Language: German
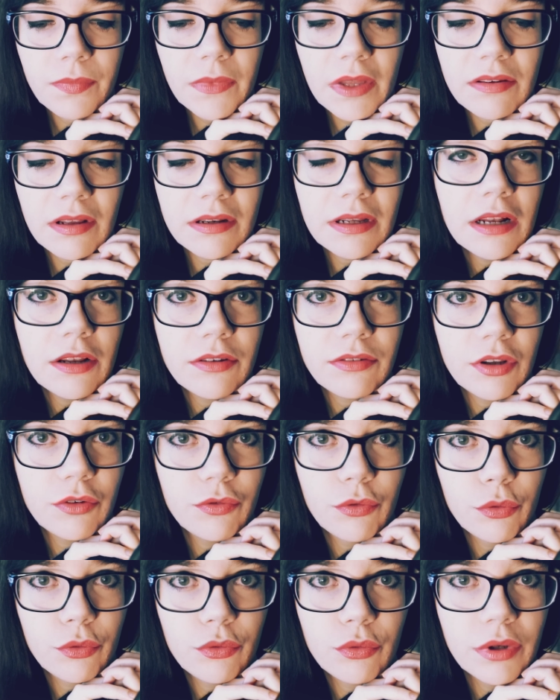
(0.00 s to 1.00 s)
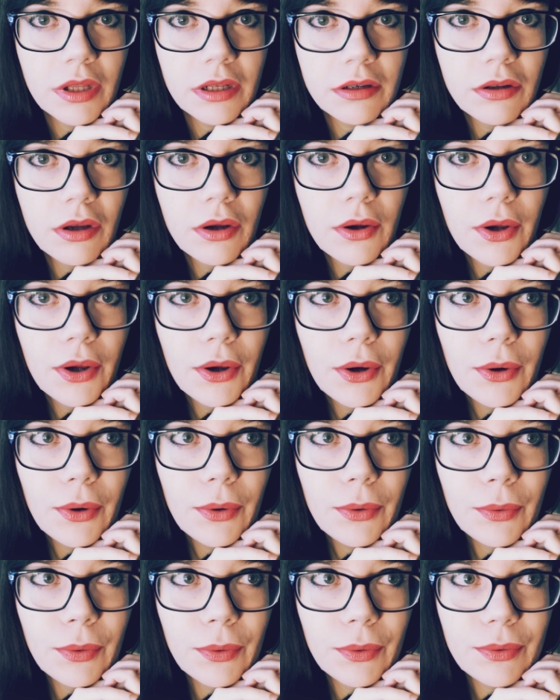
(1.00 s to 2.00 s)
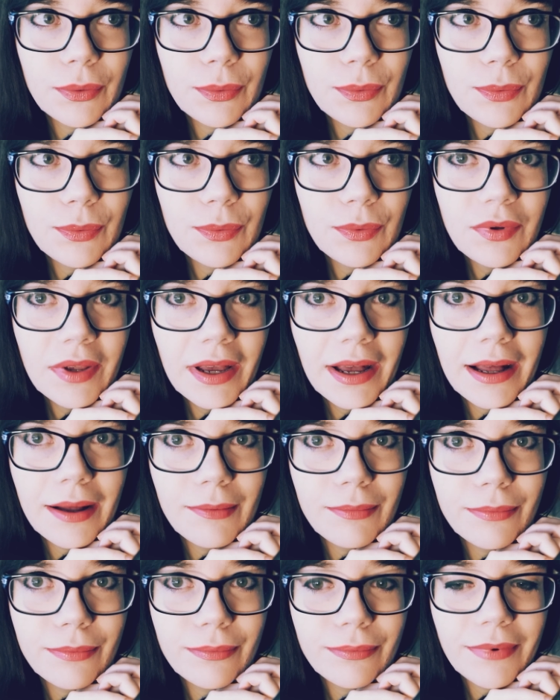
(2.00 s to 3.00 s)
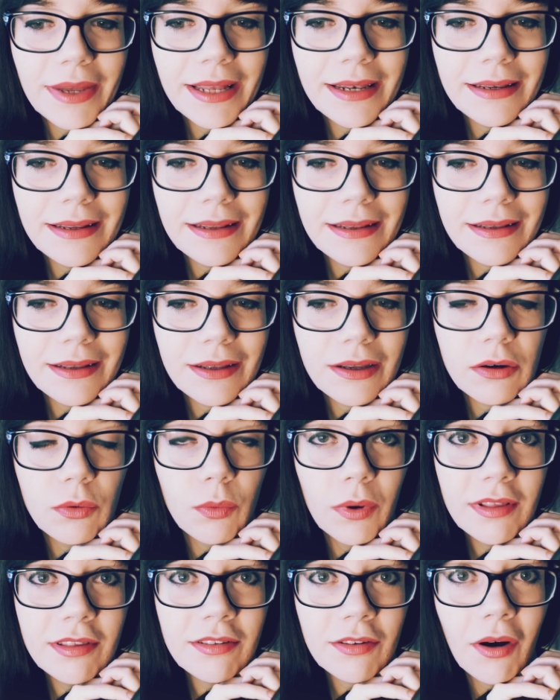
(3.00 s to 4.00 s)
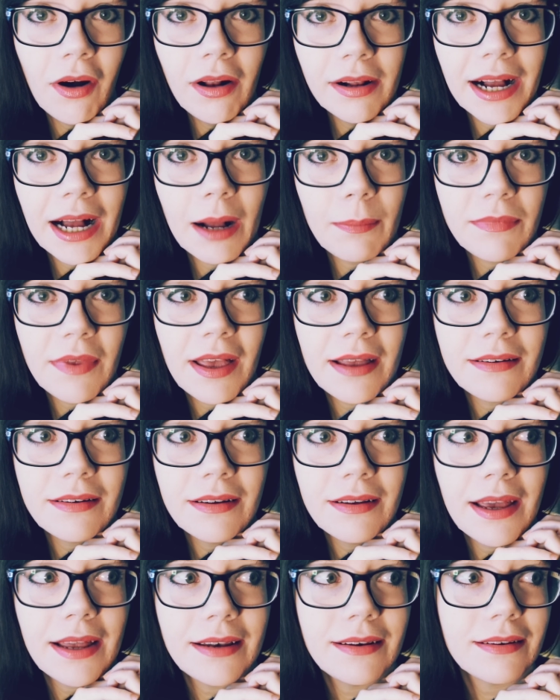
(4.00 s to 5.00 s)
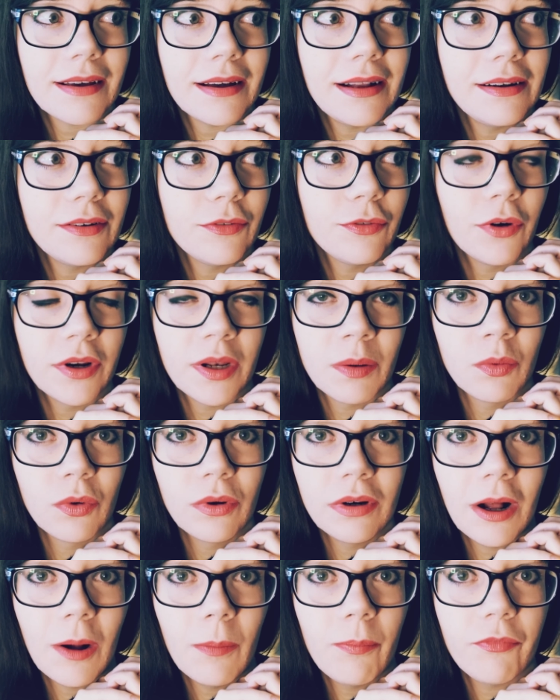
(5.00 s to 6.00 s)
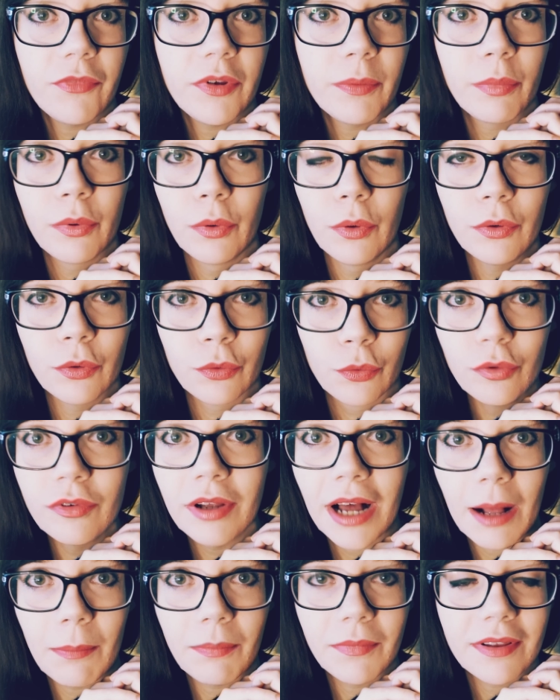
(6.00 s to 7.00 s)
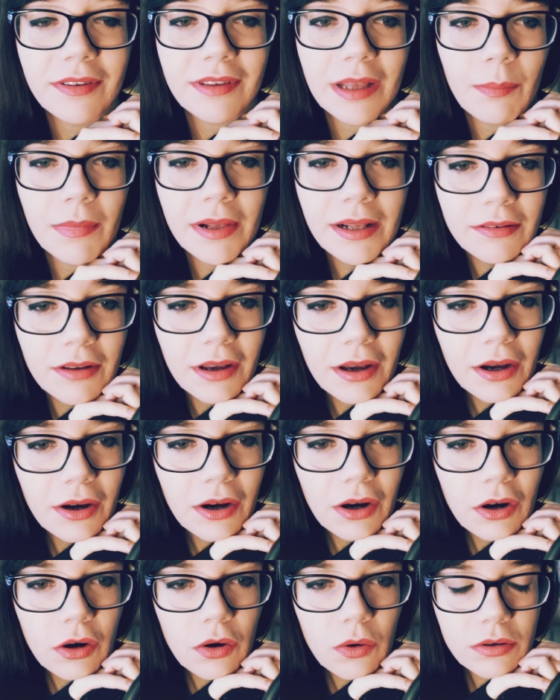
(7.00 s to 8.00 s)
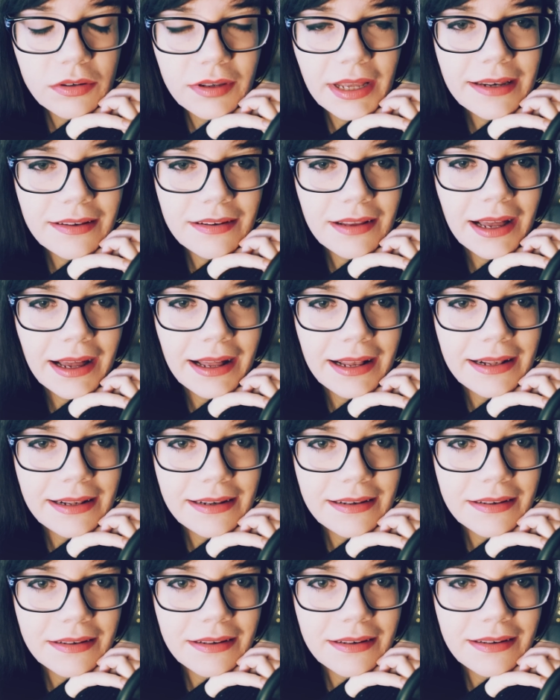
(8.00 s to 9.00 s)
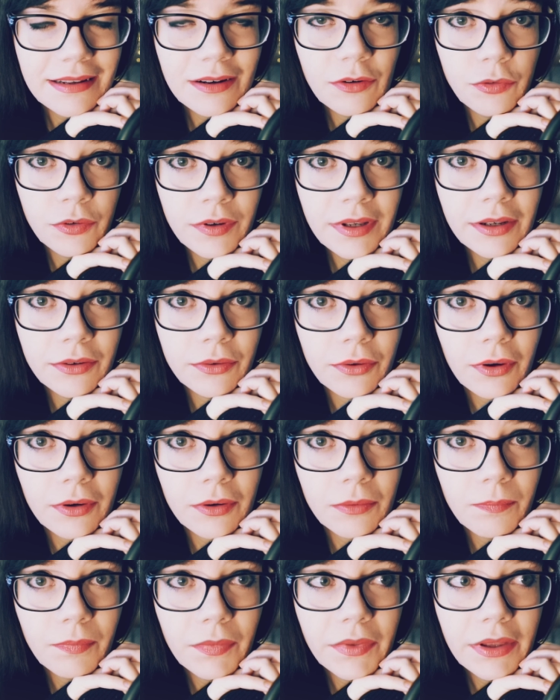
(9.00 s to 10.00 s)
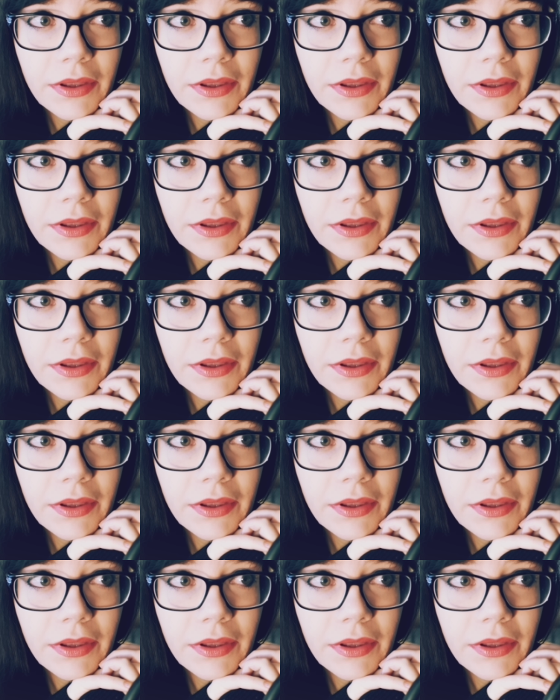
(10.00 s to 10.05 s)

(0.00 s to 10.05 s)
Das hat alles nicht funktioniert. Und tja, wenn ich What's Call gehabt hätte, hätte ich halt vor dem Urlaub wie blöde Guthaben gesammelt und hätte halt telefonieren können.